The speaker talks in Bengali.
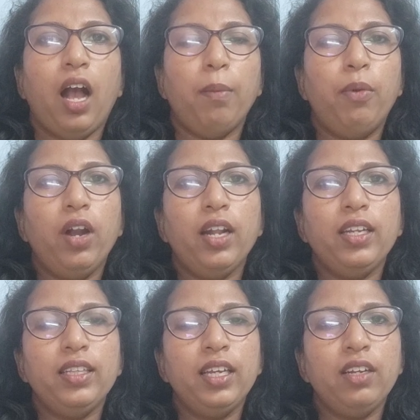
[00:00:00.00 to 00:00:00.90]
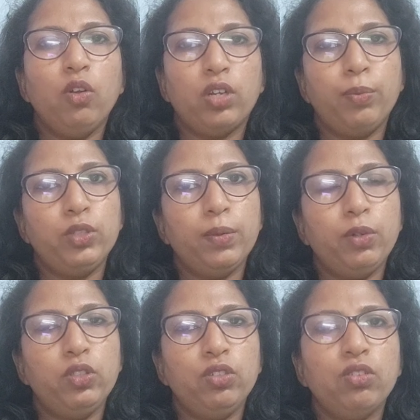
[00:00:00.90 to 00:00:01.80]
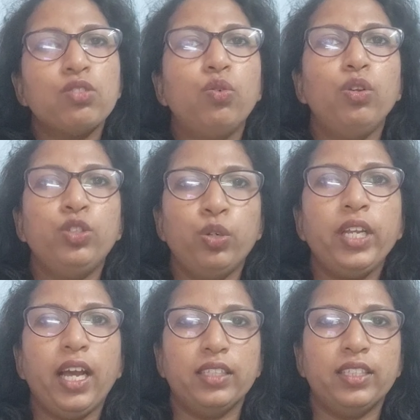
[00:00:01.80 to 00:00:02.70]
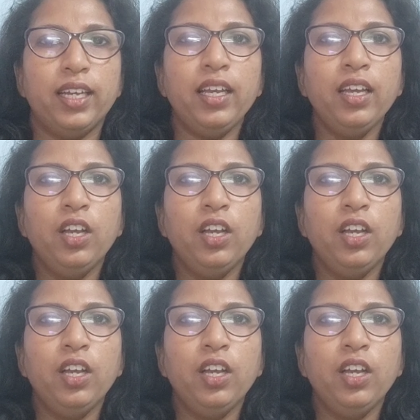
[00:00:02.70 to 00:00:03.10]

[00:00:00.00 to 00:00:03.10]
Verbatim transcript: কাব্যরার নিধি লক্ষ্মী পুজো পর্যন্ত স্কুল ছুটি আছে